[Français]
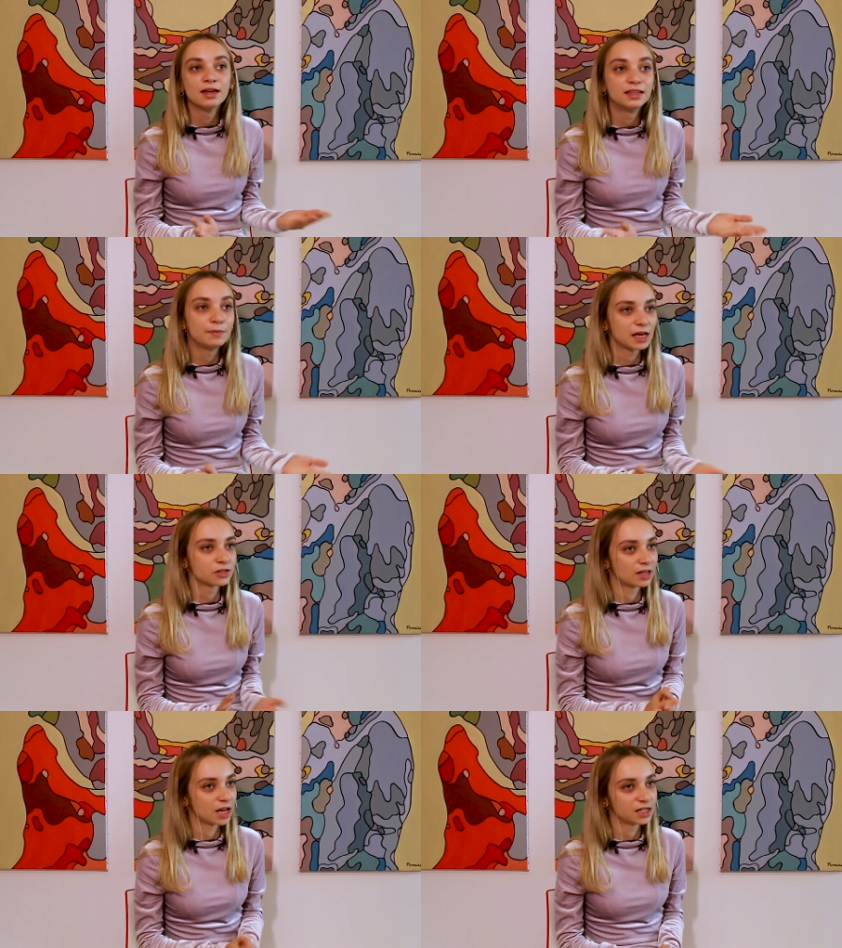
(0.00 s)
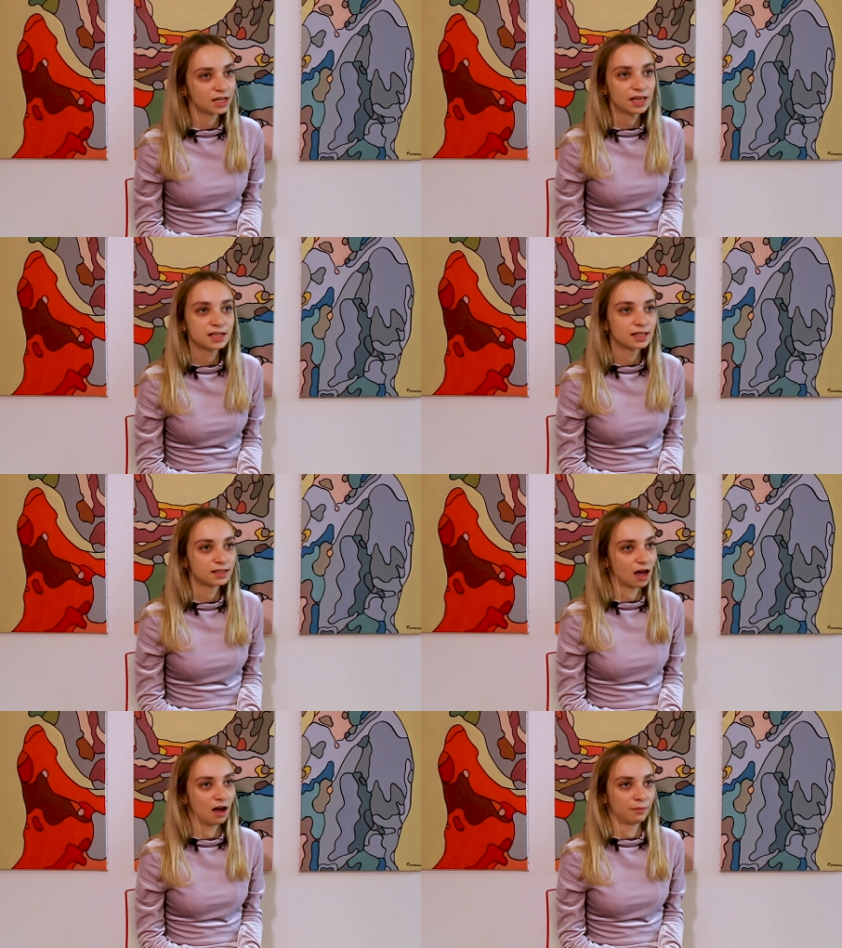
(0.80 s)
des personnes âgées,
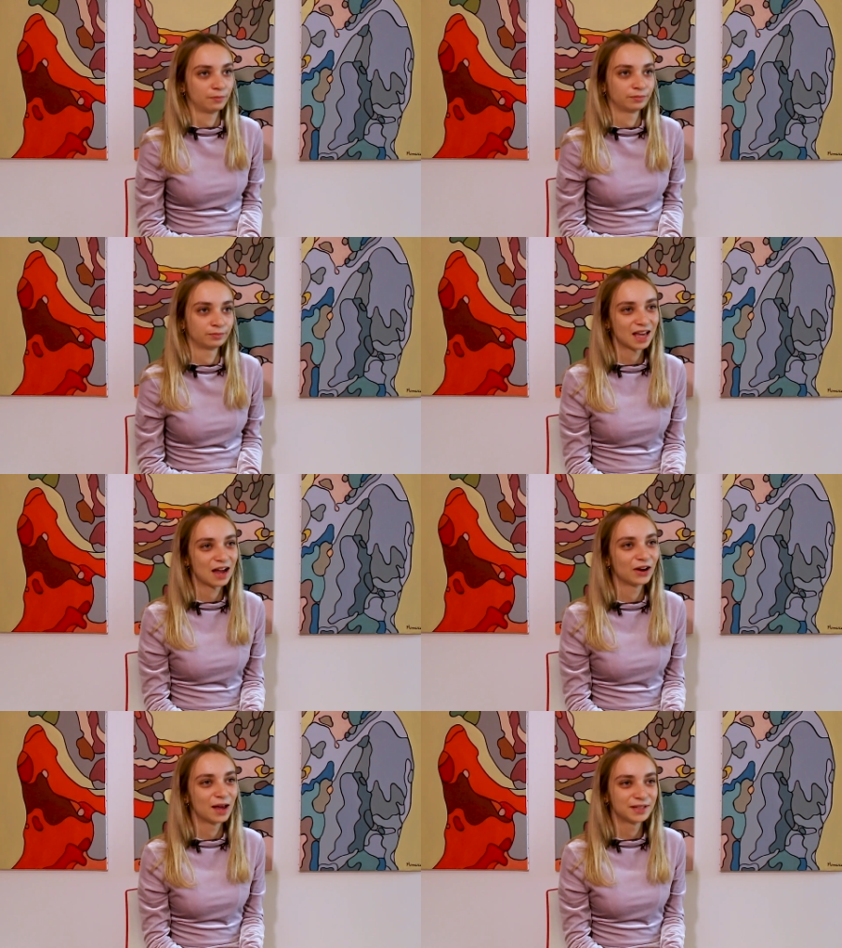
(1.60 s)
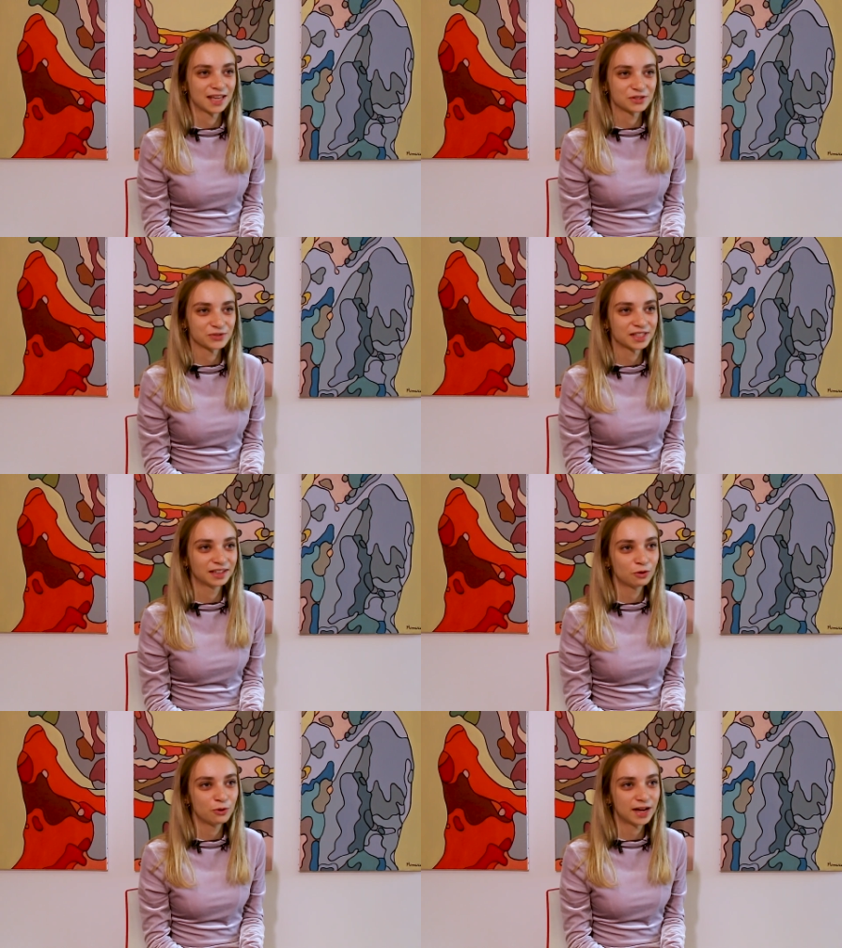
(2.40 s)
etc. Alors l'application
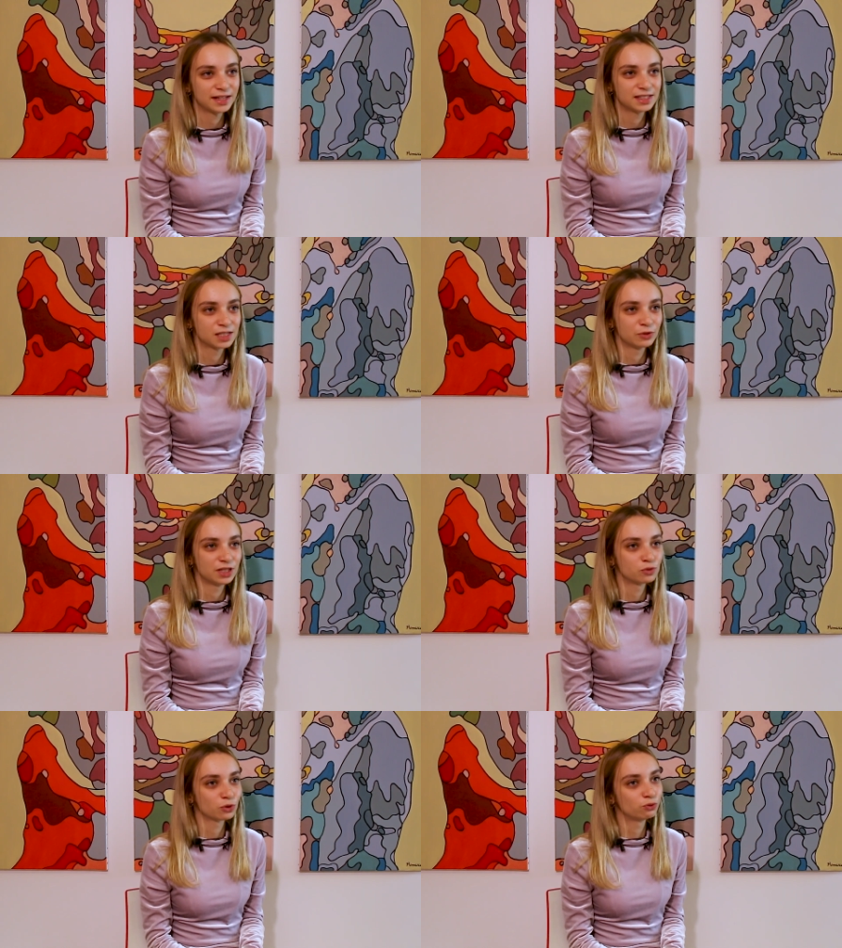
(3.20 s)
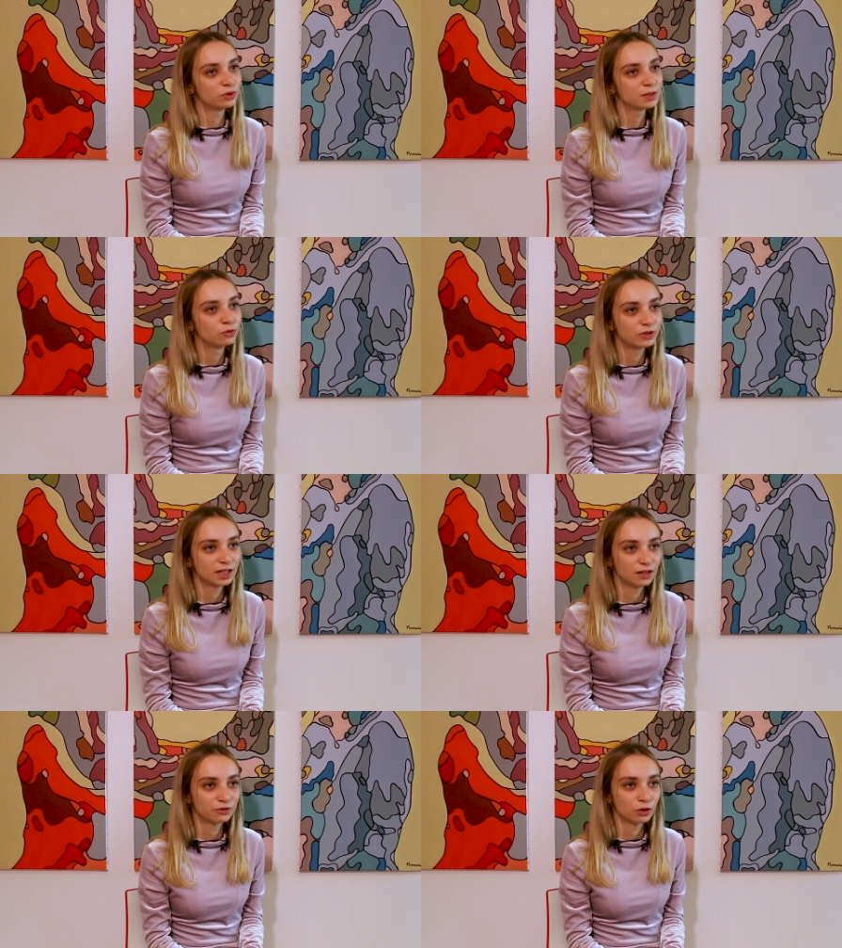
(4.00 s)
Streetco, elle est disponible sur tout type de
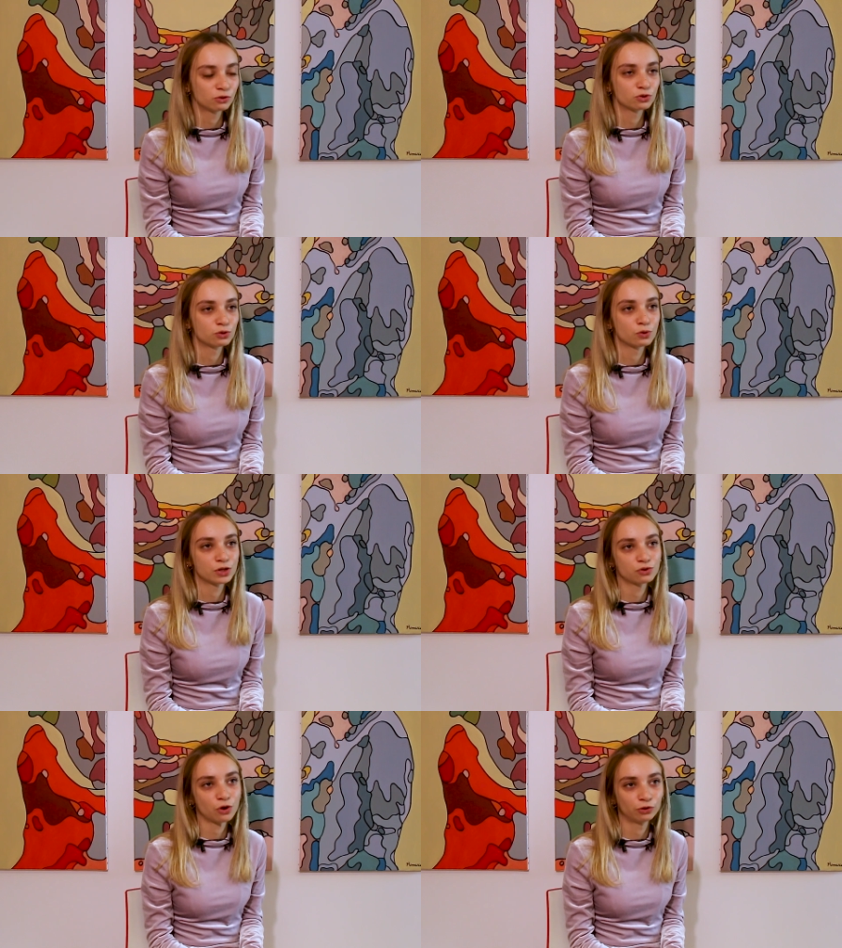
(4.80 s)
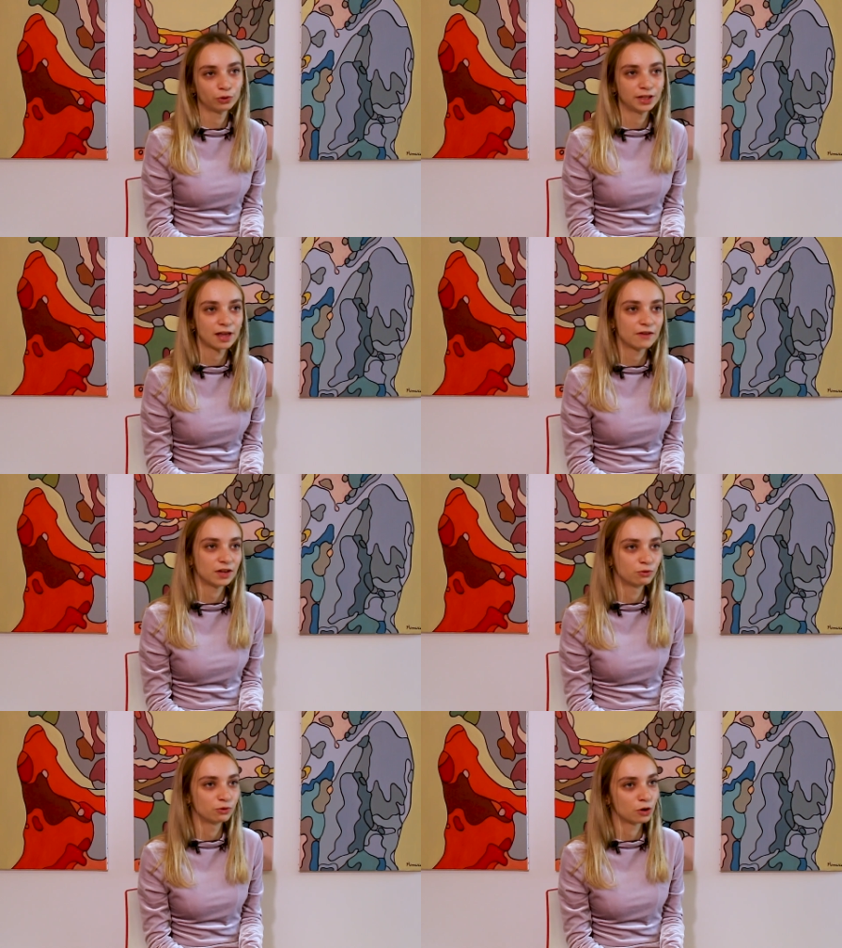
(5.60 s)
téléphone, que ce soit sur Android
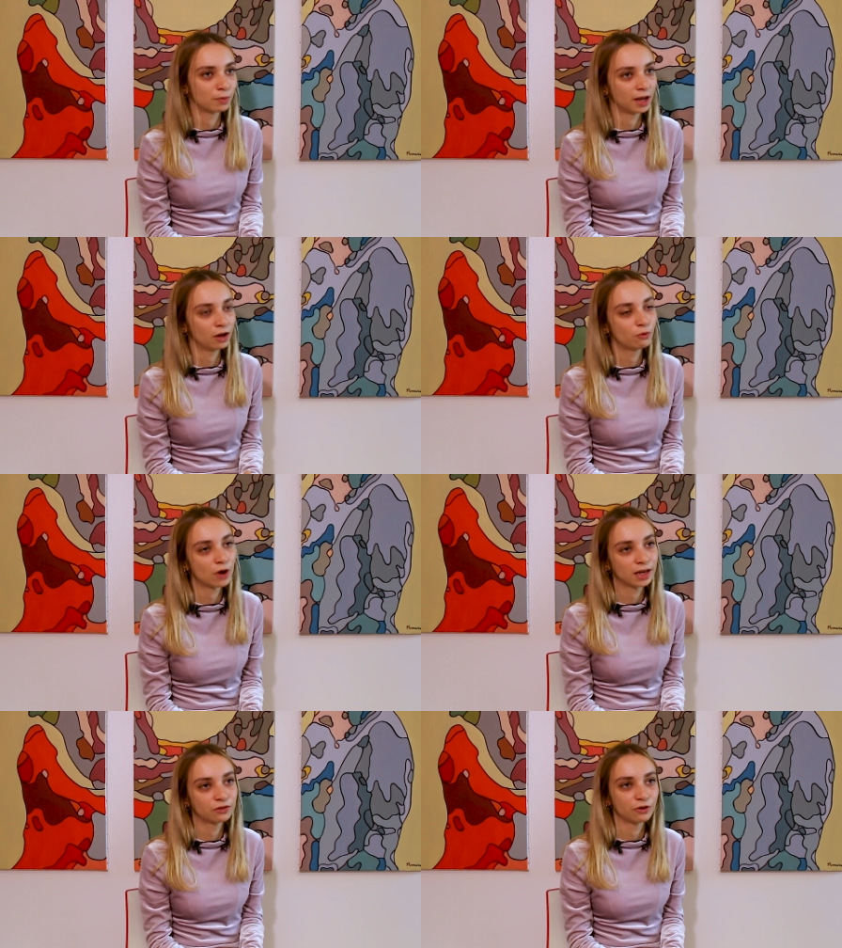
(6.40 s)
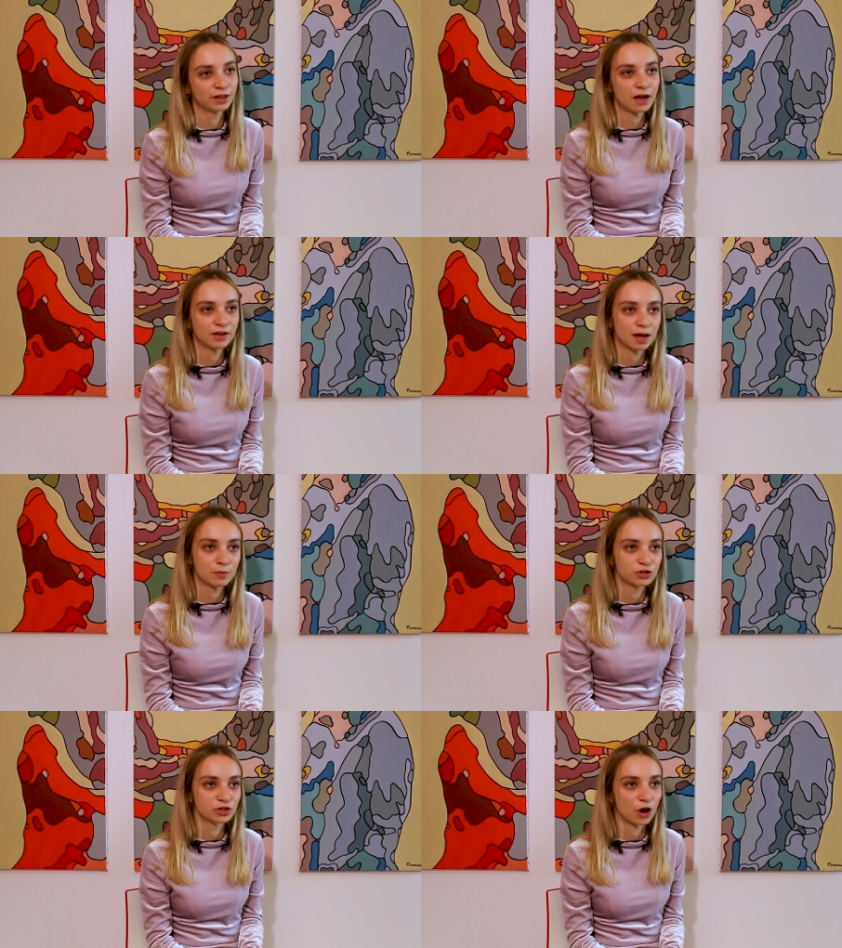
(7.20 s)
avec Google Play ou iPhone avec
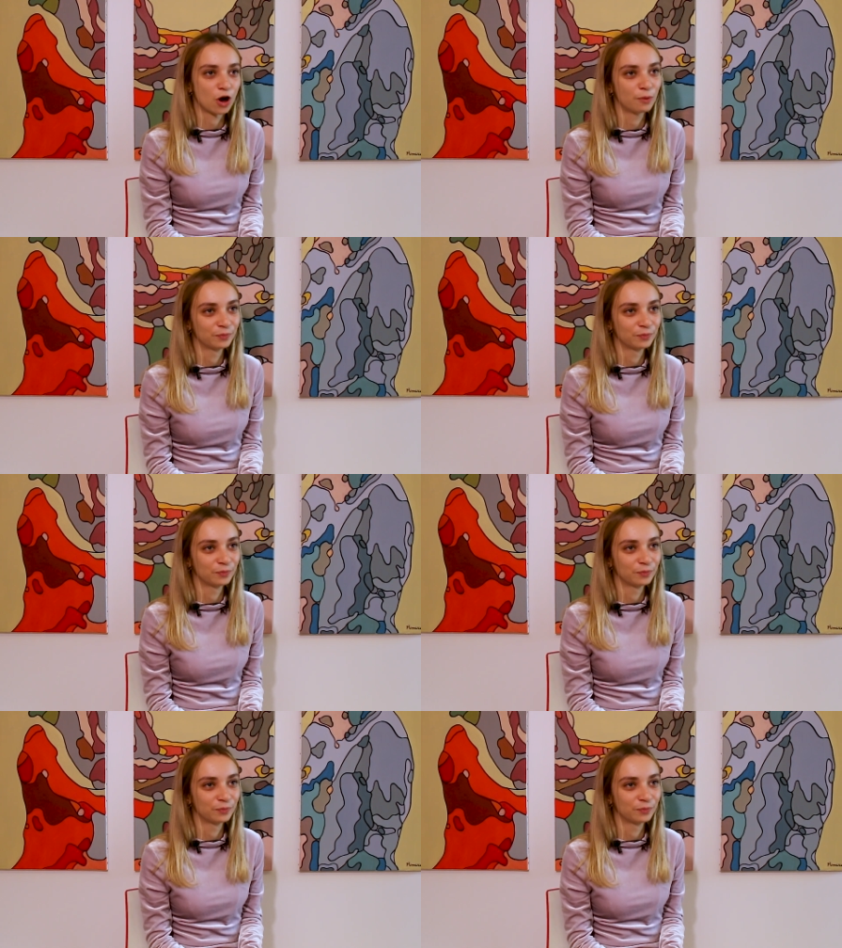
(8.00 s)
Apple Store.